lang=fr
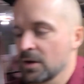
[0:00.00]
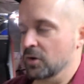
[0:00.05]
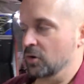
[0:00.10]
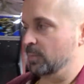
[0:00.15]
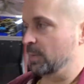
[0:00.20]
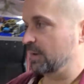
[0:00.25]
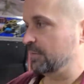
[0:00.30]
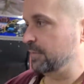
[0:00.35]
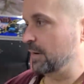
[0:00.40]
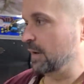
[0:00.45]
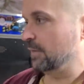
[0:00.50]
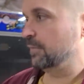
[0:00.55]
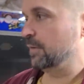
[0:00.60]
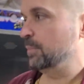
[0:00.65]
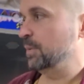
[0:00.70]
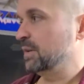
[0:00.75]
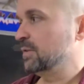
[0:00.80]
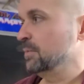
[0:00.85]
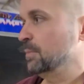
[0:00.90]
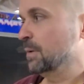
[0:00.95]
le McFly fait
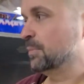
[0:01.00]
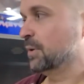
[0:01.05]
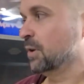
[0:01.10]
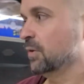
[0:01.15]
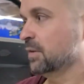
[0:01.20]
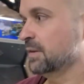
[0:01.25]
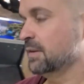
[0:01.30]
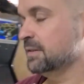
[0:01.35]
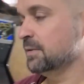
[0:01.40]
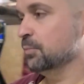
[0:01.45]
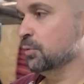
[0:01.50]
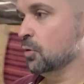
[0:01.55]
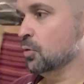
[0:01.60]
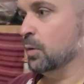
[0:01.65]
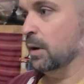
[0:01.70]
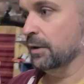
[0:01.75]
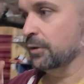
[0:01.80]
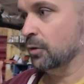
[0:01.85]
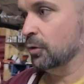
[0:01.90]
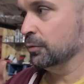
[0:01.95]
partie de mes priorités. C'est
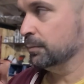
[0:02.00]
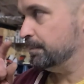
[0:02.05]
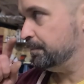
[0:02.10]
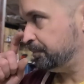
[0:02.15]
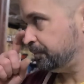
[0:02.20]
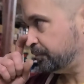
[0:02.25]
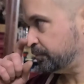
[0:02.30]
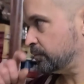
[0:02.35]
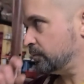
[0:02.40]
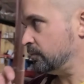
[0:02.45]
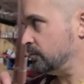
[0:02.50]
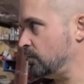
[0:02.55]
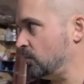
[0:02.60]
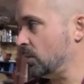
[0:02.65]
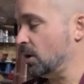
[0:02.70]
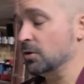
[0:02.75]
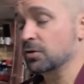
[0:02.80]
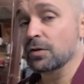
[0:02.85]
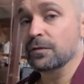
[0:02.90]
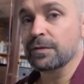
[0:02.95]
pourquoi, entre autres,
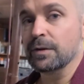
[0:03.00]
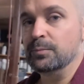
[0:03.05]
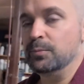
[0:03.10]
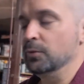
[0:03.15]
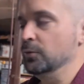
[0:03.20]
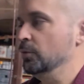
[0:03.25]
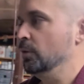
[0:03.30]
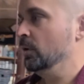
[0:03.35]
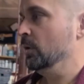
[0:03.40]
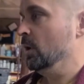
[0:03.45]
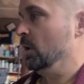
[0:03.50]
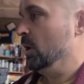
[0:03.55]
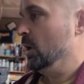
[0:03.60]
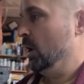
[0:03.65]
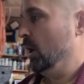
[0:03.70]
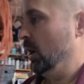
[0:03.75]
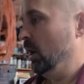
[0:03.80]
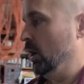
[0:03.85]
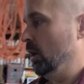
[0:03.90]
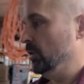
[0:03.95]
je ne fais plus
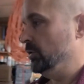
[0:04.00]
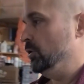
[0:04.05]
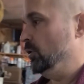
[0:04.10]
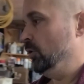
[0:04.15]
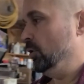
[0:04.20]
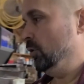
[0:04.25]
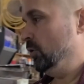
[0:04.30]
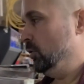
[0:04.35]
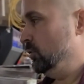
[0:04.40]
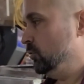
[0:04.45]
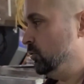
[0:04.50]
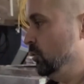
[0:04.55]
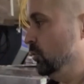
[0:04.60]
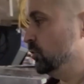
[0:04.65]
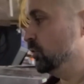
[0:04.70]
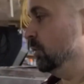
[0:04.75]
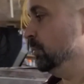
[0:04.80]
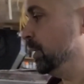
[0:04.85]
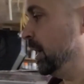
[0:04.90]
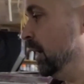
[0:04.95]
euh, de,
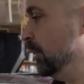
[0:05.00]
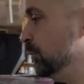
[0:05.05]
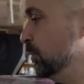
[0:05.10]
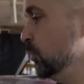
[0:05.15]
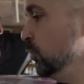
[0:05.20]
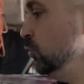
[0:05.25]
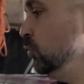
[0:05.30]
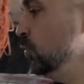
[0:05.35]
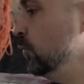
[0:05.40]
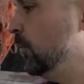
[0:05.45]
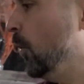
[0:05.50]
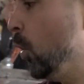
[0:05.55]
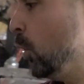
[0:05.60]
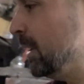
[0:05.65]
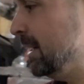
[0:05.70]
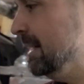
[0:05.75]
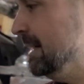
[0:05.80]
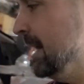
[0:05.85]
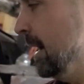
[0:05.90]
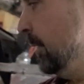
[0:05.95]
je ne prends plus de nouveaux
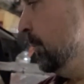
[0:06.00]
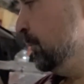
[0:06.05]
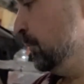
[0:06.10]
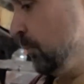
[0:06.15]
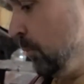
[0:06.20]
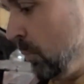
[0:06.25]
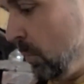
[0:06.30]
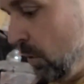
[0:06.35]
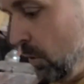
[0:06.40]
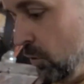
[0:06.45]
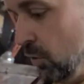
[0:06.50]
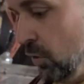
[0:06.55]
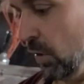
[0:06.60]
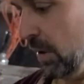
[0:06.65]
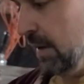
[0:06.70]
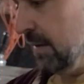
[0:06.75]
clients de